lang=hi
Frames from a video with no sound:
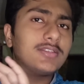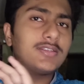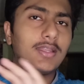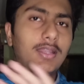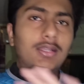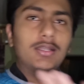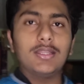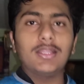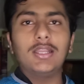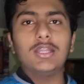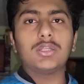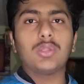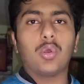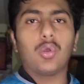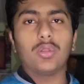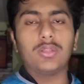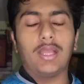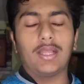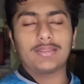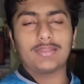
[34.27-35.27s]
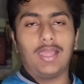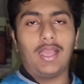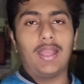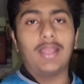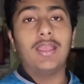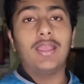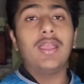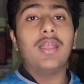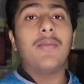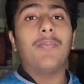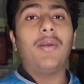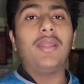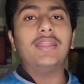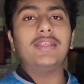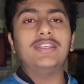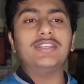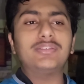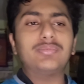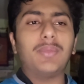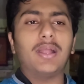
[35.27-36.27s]
चैनल डिलीट हो जाता है पर
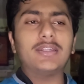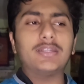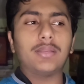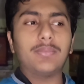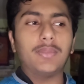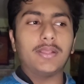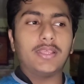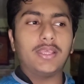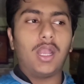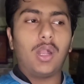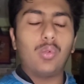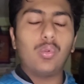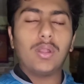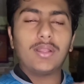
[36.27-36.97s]
इस मैटर में क्या